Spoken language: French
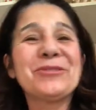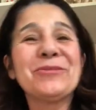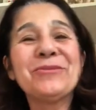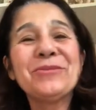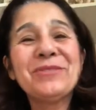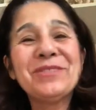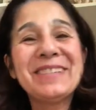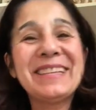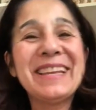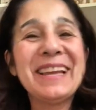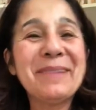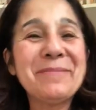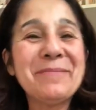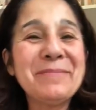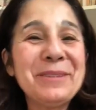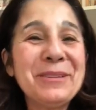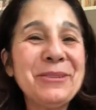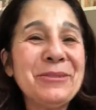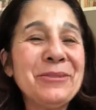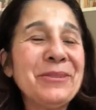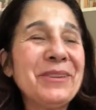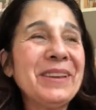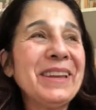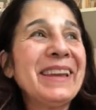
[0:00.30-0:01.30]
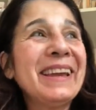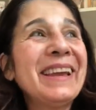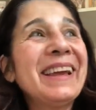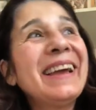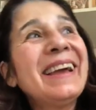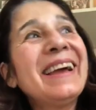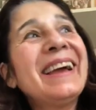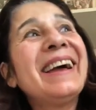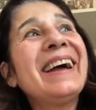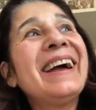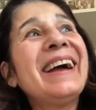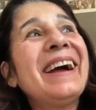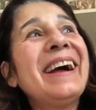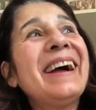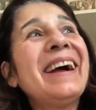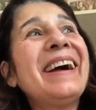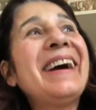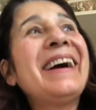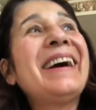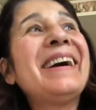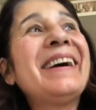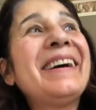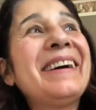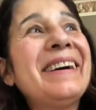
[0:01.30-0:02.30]
je vous ai habitué
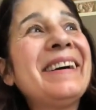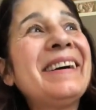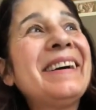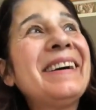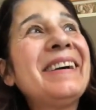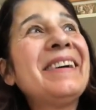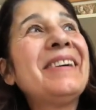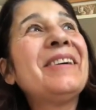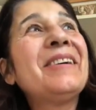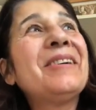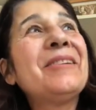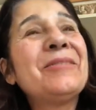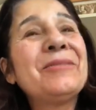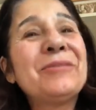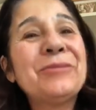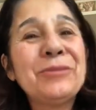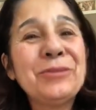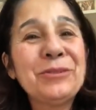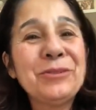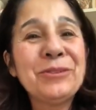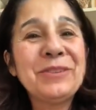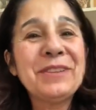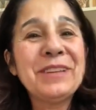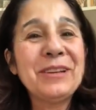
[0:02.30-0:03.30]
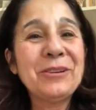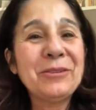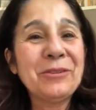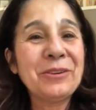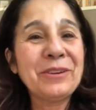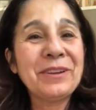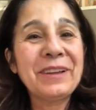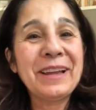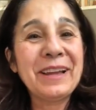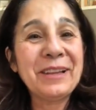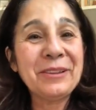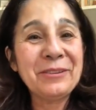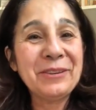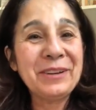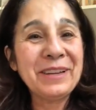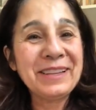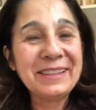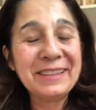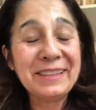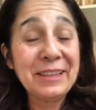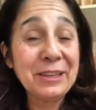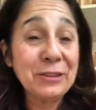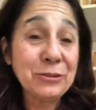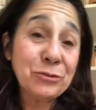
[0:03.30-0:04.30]
à vous donner le regard de
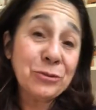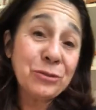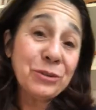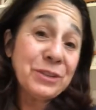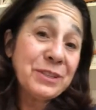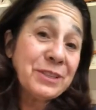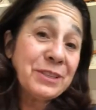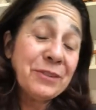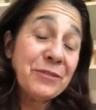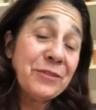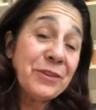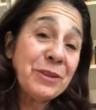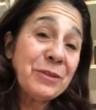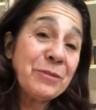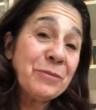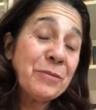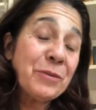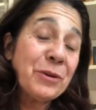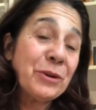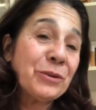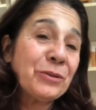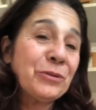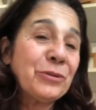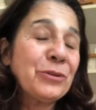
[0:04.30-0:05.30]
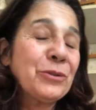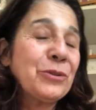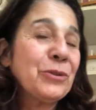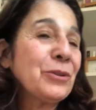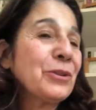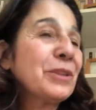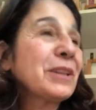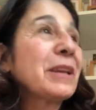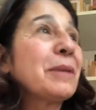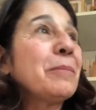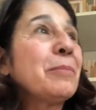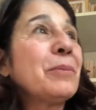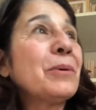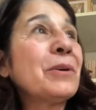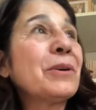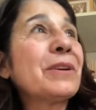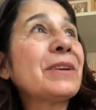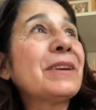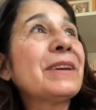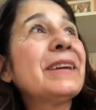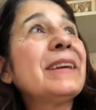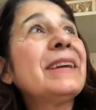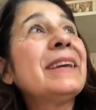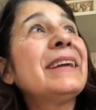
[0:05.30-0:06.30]
l'Indien sur les événements de notre
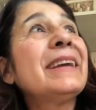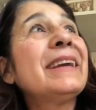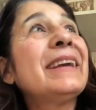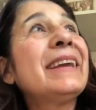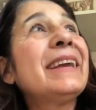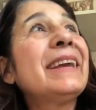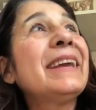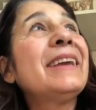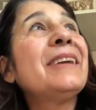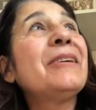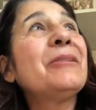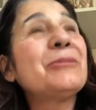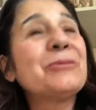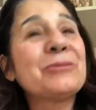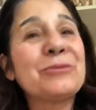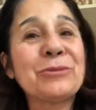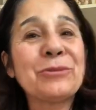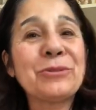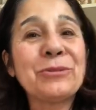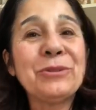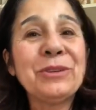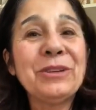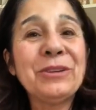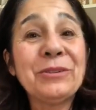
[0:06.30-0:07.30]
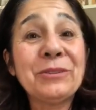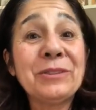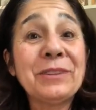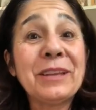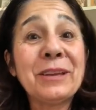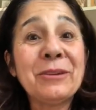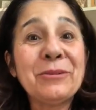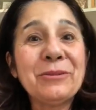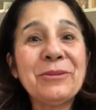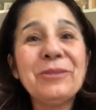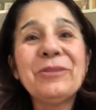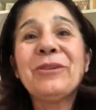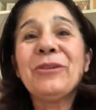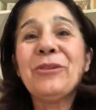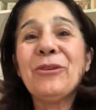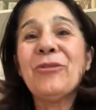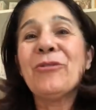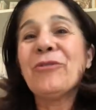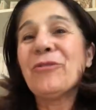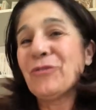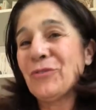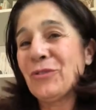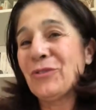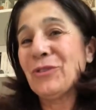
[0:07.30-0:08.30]
époque. Et aujourd'hui, on a eu
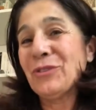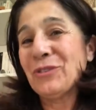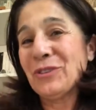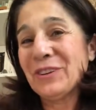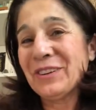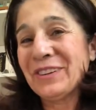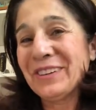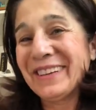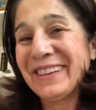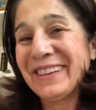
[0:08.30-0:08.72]
le feu